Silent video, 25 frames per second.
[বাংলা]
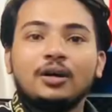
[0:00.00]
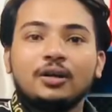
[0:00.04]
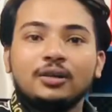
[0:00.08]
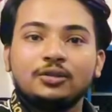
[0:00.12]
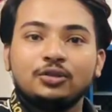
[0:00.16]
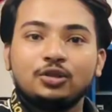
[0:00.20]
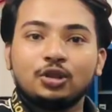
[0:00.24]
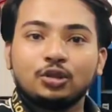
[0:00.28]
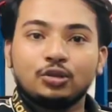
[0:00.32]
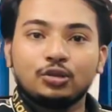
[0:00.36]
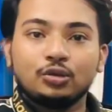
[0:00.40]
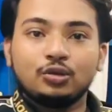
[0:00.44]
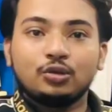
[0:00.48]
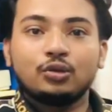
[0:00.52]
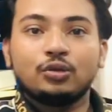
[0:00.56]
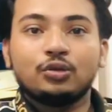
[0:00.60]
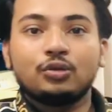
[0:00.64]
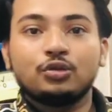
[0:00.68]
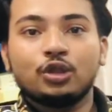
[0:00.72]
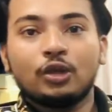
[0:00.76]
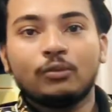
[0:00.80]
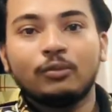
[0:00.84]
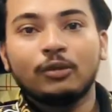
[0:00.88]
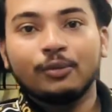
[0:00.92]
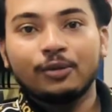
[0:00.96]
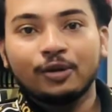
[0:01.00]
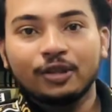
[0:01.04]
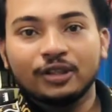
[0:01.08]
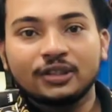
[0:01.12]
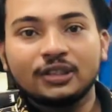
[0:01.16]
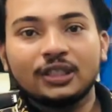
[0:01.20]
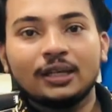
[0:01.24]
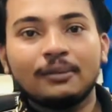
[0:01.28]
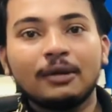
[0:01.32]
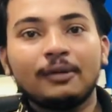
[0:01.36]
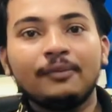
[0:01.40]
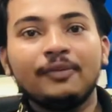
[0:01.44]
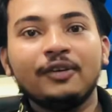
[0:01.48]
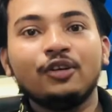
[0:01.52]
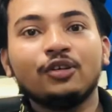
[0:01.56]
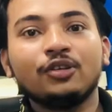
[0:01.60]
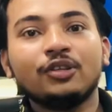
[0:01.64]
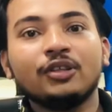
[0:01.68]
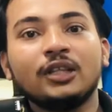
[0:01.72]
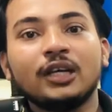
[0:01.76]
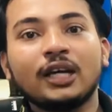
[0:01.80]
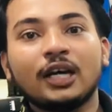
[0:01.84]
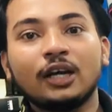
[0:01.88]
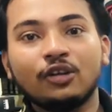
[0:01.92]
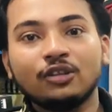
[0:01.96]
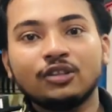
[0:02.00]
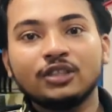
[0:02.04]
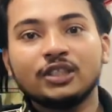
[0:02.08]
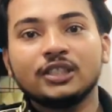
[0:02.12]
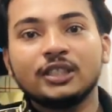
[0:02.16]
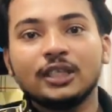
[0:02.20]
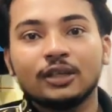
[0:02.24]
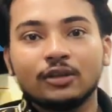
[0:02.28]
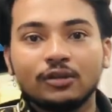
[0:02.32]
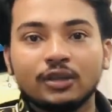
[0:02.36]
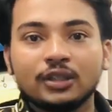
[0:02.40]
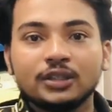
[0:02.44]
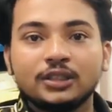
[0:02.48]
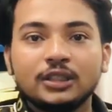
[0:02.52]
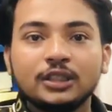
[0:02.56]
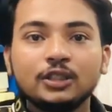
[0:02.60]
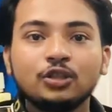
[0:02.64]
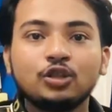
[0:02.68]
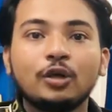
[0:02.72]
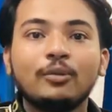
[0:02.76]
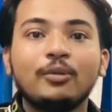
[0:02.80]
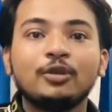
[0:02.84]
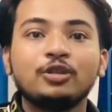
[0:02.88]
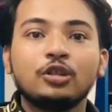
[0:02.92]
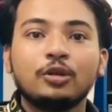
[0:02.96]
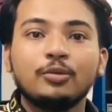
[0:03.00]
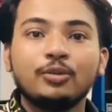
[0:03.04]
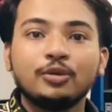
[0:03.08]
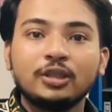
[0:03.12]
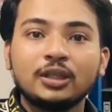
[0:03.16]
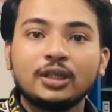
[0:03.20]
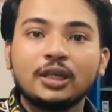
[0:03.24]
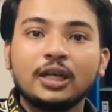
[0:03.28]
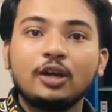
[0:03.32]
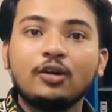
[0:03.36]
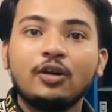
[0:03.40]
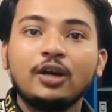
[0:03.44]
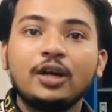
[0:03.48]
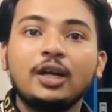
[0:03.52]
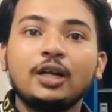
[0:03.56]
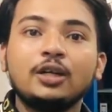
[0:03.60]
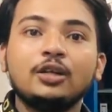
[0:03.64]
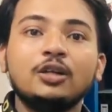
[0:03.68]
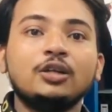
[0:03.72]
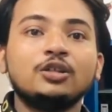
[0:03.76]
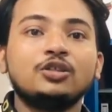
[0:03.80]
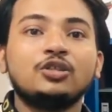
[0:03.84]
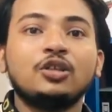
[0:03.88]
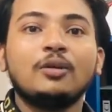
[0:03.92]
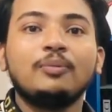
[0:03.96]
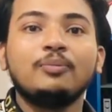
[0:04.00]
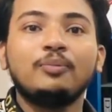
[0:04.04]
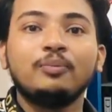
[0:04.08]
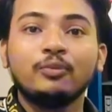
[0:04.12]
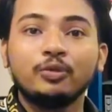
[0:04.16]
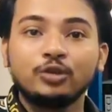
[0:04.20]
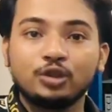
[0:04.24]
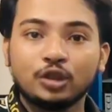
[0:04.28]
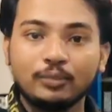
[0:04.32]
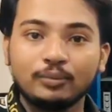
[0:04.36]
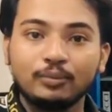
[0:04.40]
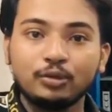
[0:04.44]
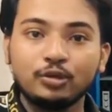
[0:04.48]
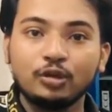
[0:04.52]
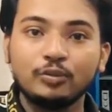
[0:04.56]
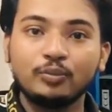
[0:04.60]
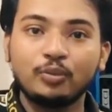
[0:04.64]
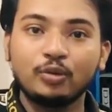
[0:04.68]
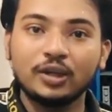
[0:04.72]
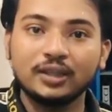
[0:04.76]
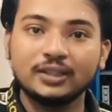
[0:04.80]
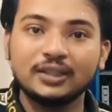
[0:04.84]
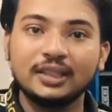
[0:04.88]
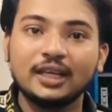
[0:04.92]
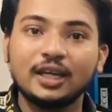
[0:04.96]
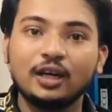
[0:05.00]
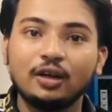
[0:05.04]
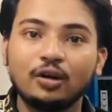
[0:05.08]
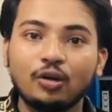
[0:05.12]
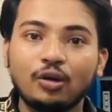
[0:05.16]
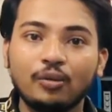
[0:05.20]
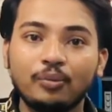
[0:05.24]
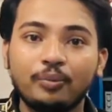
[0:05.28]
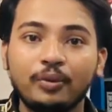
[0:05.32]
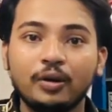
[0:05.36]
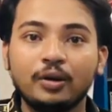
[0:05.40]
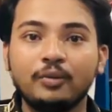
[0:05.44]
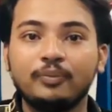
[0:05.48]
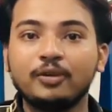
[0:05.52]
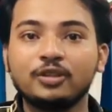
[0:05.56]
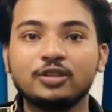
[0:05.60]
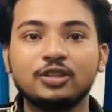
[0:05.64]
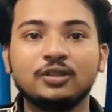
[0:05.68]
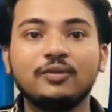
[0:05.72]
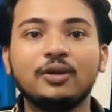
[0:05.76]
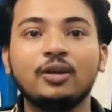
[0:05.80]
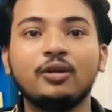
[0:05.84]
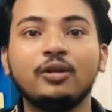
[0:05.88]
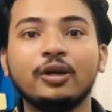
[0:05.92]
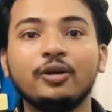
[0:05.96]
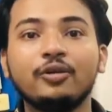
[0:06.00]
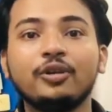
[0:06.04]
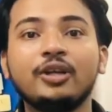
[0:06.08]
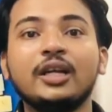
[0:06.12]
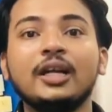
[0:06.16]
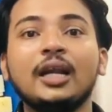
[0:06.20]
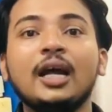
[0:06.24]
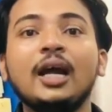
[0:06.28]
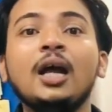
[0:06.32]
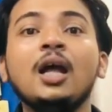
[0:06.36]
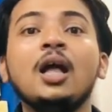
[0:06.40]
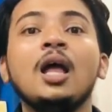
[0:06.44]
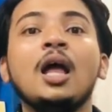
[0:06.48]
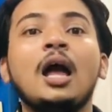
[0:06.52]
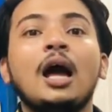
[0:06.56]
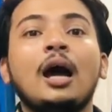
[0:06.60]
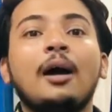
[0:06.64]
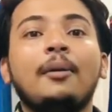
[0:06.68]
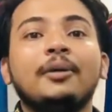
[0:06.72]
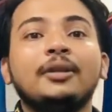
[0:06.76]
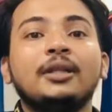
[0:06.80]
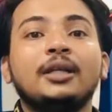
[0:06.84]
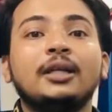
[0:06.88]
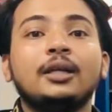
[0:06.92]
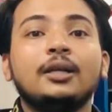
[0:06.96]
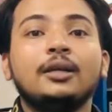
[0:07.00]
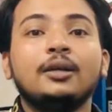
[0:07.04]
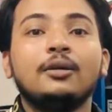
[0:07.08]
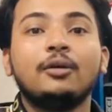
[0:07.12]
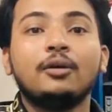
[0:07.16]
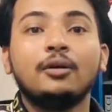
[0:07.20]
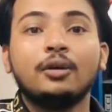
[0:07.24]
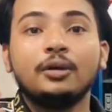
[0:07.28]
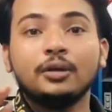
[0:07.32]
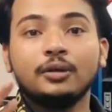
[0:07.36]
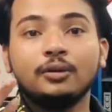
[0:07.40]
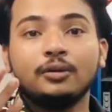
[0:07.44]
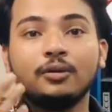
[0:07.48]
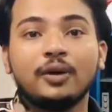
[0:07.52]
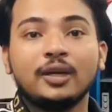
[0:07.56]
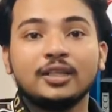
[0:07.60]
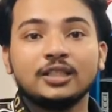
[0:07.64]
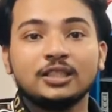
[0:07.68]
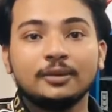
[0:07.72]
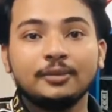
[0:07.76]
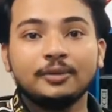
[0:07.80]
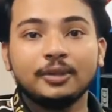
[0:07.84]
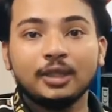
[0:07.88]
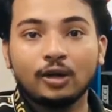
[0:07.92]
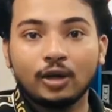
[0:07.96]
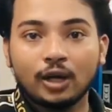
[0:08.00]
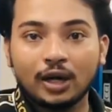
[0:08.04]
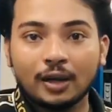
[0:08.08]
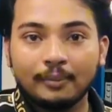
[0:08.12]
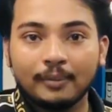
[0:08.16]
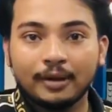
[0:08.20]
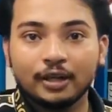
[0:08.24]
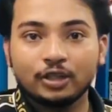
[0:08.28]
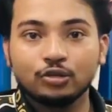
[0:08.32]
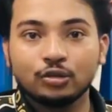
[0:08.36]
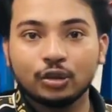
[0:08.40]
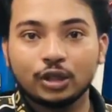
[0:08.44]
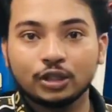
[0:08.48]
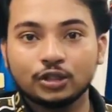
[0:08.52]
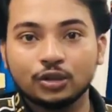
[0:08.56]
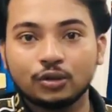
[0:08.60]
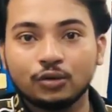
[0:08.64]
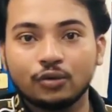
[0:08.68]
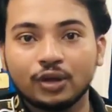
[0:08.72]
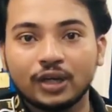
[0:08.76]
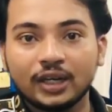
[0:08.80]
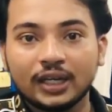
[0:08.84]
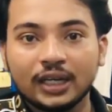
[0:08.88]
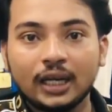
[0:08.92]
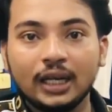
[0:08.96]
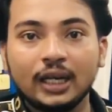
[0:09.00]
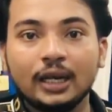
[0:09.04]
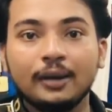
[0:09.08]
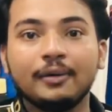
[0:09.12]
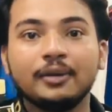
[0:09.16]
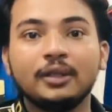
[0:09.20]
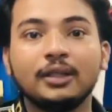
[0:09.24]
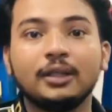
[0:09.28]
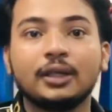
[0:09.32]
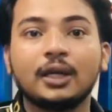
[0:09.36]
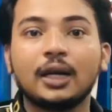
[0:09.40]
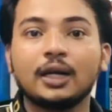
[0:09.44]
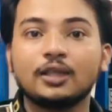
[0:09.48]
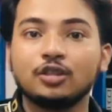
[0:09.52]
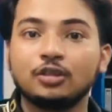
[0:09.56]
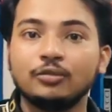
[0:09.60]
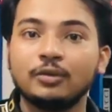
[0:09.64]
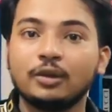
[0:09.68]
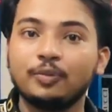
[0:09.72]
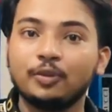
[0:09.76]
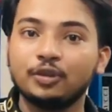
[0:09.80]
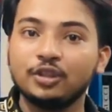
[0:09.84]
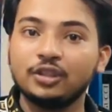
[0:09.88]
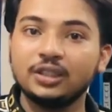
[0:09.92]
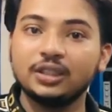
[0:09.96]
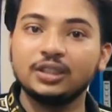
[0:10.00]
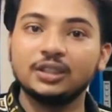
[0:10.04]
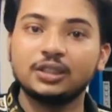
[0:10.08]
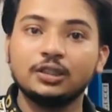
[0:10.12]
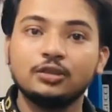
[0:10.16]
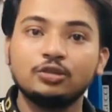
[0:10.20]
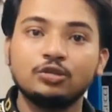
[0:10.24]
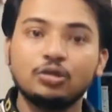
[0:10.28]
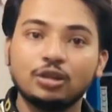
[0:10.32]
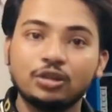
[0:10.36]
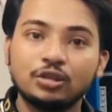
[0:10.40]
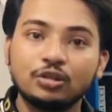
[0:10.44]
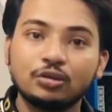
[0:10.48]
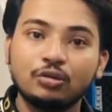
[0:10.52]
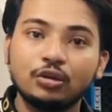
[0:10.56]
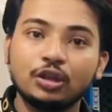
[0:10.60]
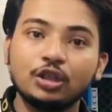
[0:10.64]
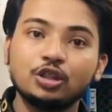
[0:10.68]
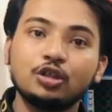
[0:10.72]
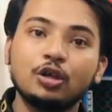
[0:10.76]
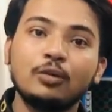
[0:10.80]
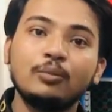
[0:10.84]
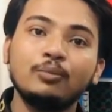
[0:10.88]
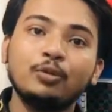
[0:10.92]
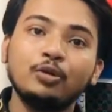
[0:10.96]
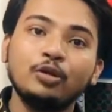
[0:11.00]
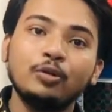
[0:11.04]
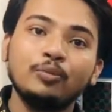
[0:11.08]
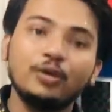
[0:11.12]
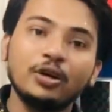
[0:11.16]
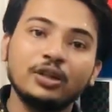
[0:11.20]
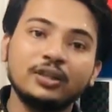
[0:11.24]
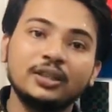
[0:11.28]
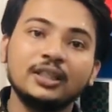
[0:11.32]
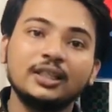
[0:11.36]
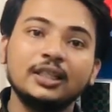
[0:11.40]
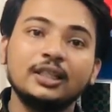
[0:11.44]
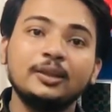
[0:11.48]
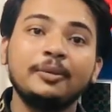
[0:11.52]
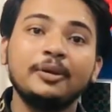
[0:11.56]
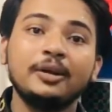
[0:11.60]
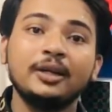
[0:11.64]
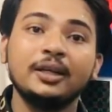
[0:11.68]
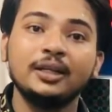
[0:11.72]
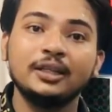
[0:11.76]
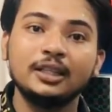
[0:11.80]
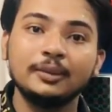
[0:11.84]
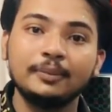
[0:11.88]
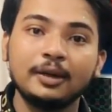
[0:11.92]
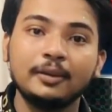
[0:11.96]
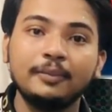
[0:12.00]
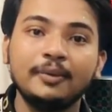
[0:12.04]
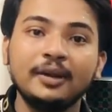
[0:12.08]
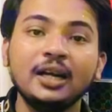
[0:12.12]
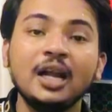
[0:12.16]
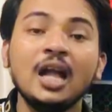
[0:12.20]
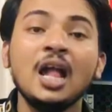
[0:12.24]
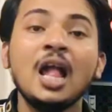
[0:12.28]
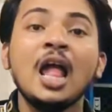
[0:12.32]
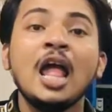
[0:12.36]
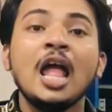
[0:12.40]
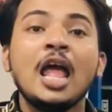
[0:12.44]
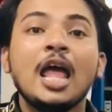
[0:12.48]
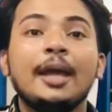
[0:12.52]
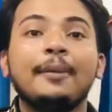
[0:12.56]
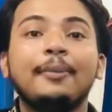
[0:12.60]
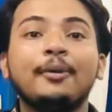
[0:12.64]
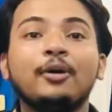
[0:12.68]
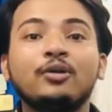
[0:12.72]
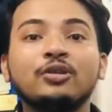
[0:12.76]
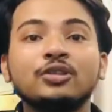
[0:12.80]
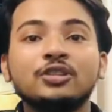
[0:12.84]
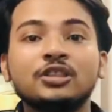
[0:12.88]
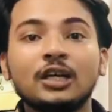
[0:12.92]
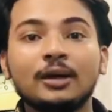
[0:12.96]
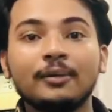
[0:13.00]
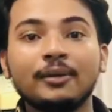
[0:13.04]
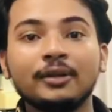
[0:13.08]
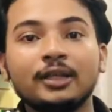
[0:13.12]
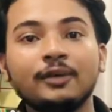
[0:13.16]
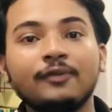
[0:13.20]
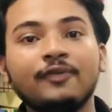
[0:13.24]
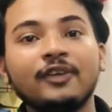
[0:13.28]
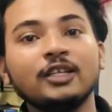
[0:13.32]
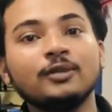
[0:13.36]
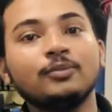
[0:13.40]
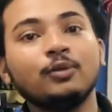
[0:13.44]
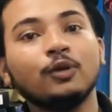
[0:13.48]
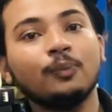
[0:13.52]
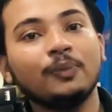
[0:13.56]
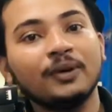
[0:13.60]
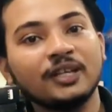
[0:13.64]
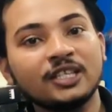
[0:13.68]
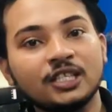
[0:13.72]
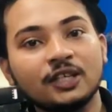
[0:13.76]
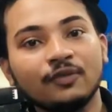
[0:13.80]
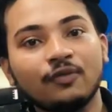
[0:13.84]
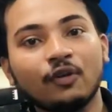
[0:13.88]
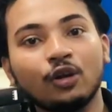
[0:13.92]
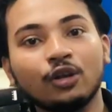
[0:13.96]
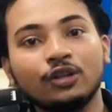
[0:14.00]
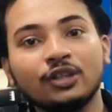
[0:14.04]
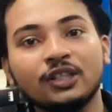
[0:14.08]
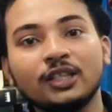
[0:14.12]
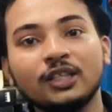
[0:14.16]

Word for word: যতটুকু সম্ভব হয়েছে আমরা ভিডিওতে দেখানোর চেষ্টা করেছি সময় স্বল্পতার কারণে সব সম্পূর্ণ প্রোডাক্ট দেখানো পসিবল হয়ে ওঠে না আমাদের হোয়াটসঅ্যাপে দেওয়া নাম্বারে যোগাযোগ করে নিলে আমাদের কাস্টমার প্রতিনিধির সাথে যোগাযোগ করে সম্পূর্ণ প্রোডাক্ট দেখে নিতে পারবেন এবং হচ্ছে আমাদের ফেসবুক পেজটি ফলো